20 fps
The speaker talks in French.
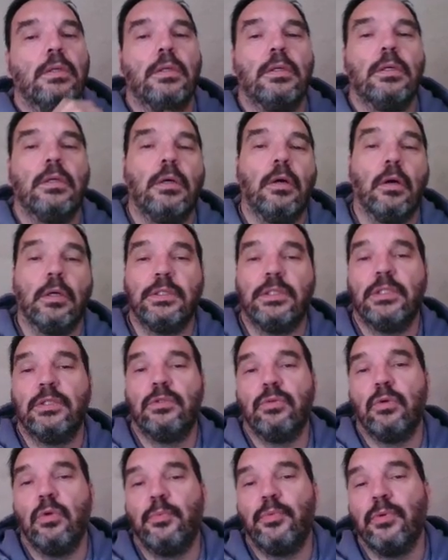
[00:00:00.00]
Alors ici, sur
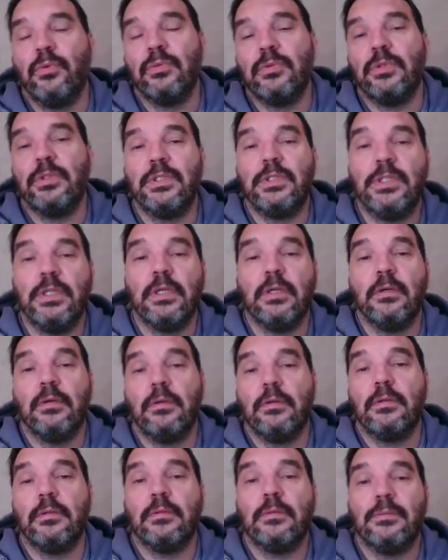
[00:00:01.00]
le pion, on se dit, tiens,
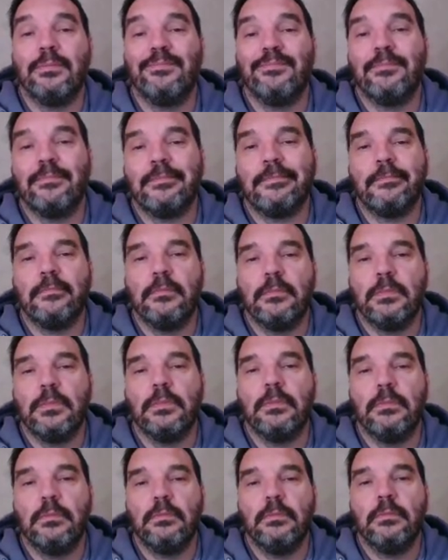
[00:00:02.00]
euh,
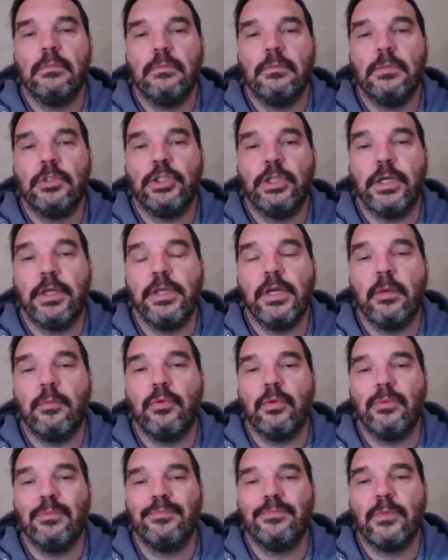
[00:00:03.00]
j'ai gagné un
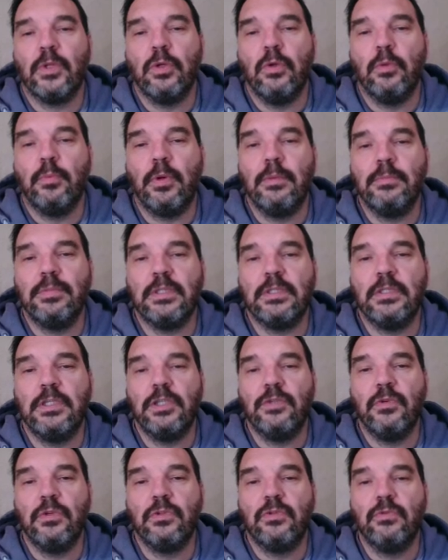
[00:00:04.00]
pion. Le problème, c'est que si je
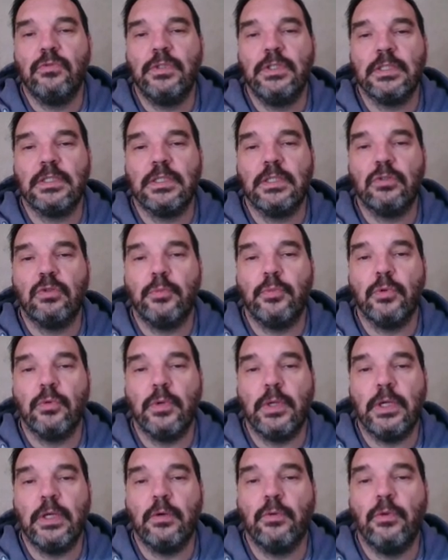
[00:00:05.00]
veux le soutenir, c'est ce pion.
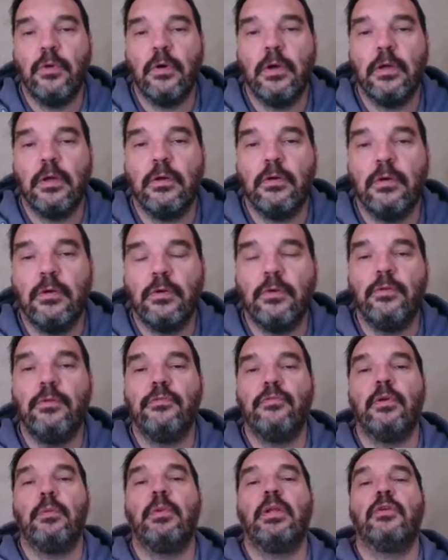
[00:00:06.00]
Et on aurait une
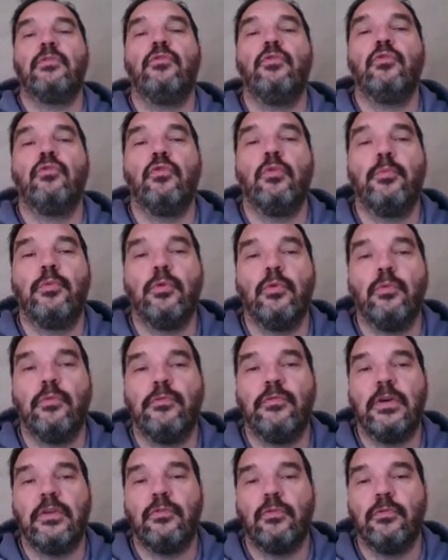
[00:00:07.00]
faiblesse de ce pion
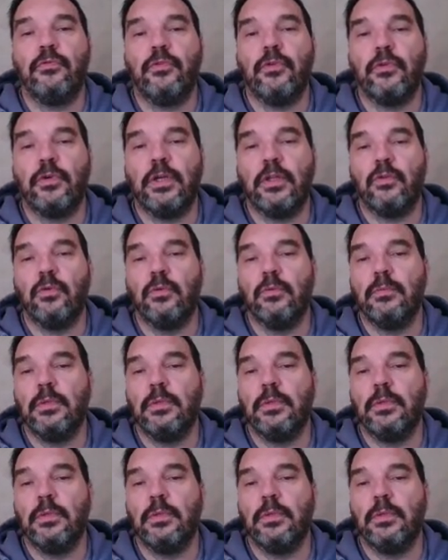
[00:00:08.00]
face au fianchetto.